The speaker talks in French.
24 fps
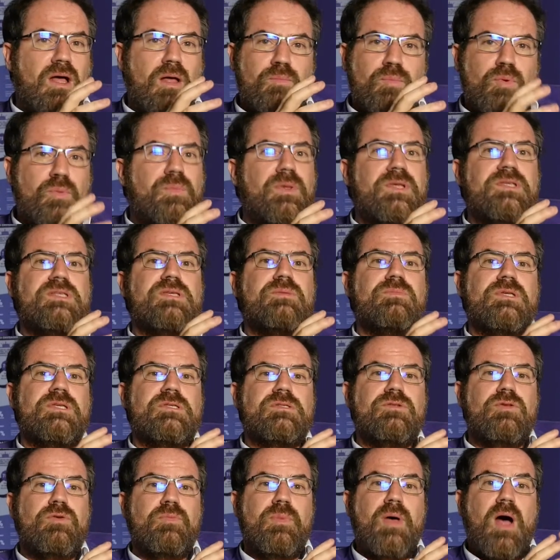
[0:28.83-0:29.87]
un peu
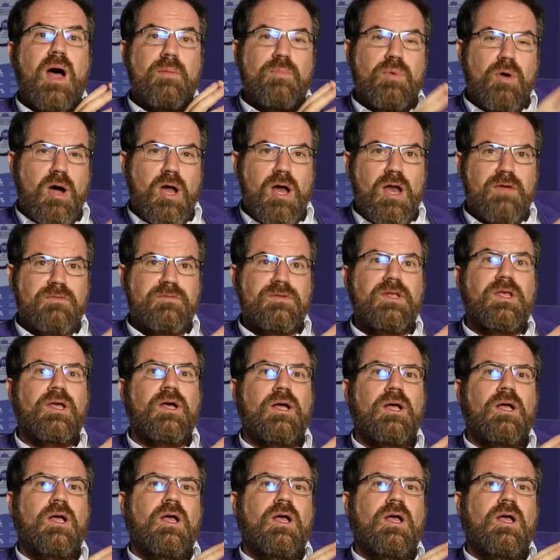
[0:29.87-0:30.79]
pessimiste par rapport à l'avenir.